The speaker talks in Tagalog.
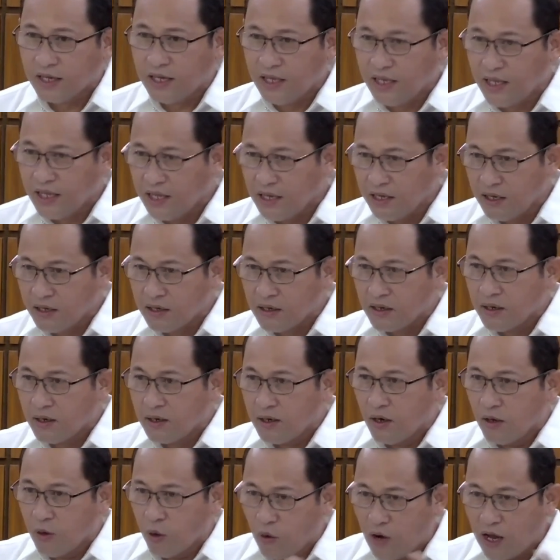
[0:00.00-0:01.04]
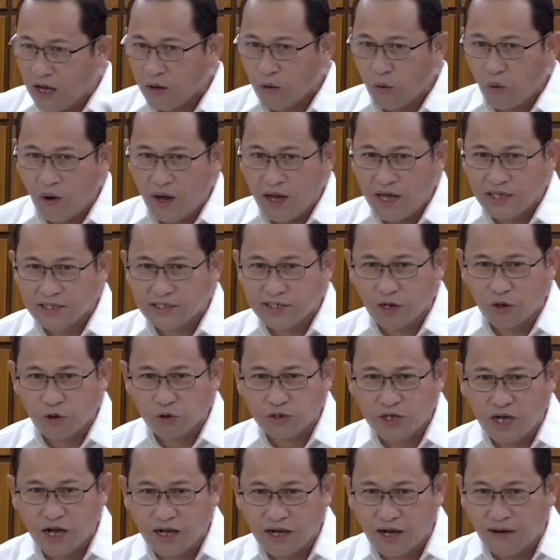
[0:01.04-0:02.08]
kining hulagway sa
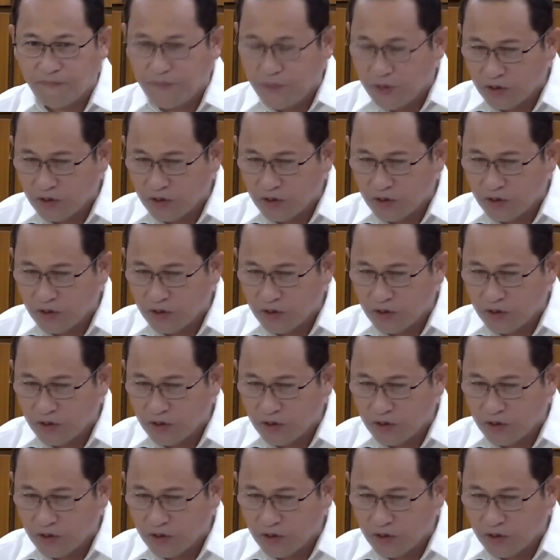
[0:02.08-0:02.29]
usa ka